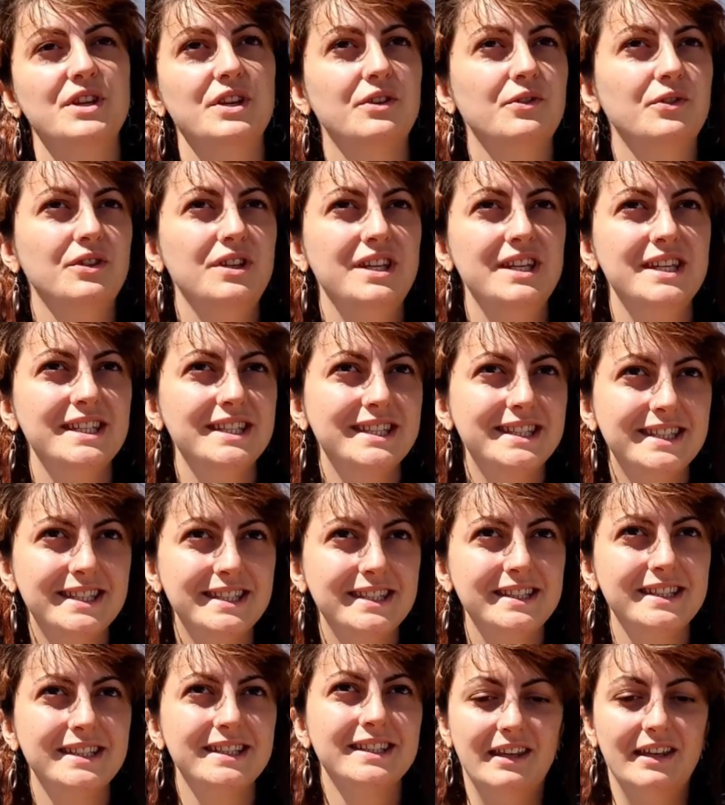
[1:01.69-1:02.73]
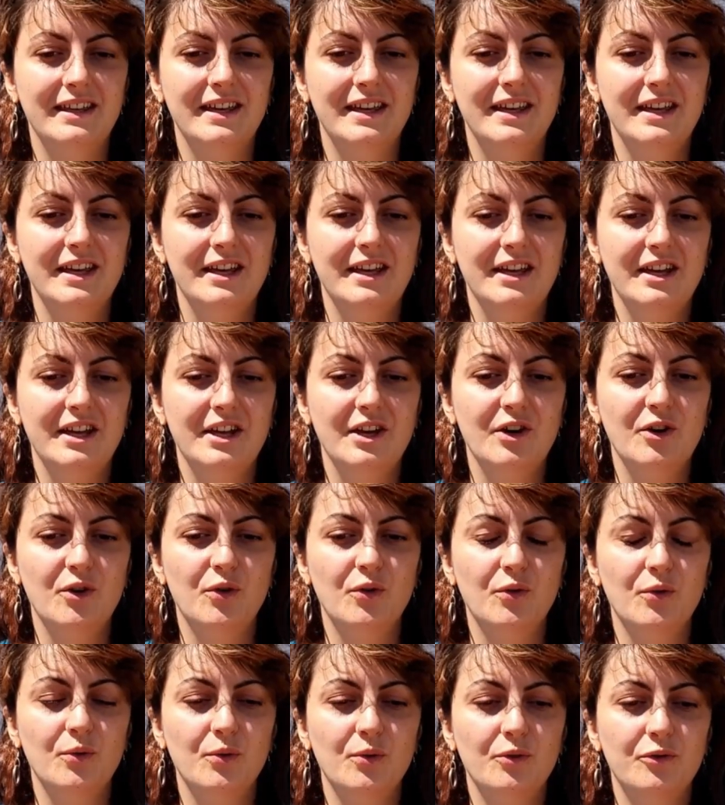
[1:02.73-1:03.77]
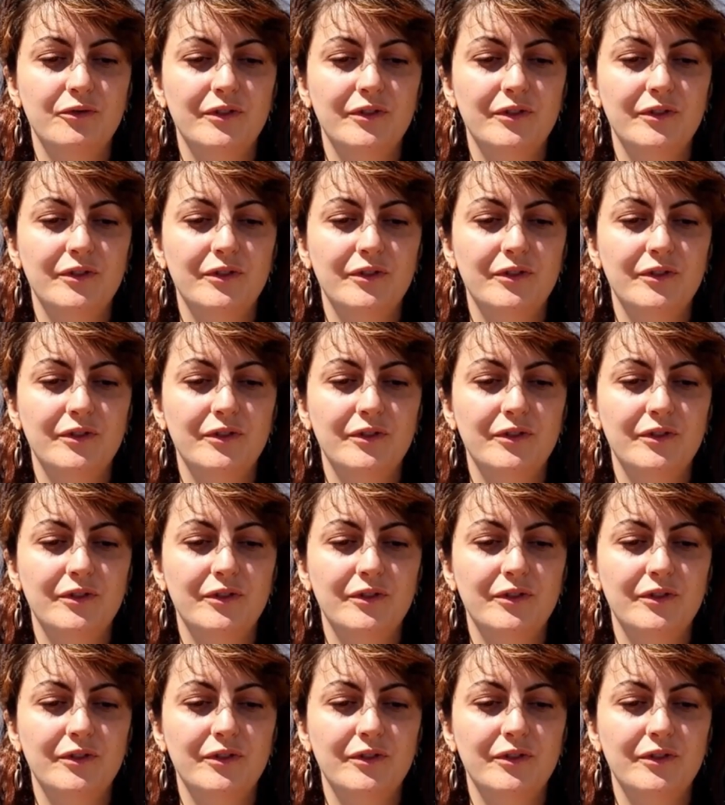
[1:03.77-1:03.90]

reconhece, que é o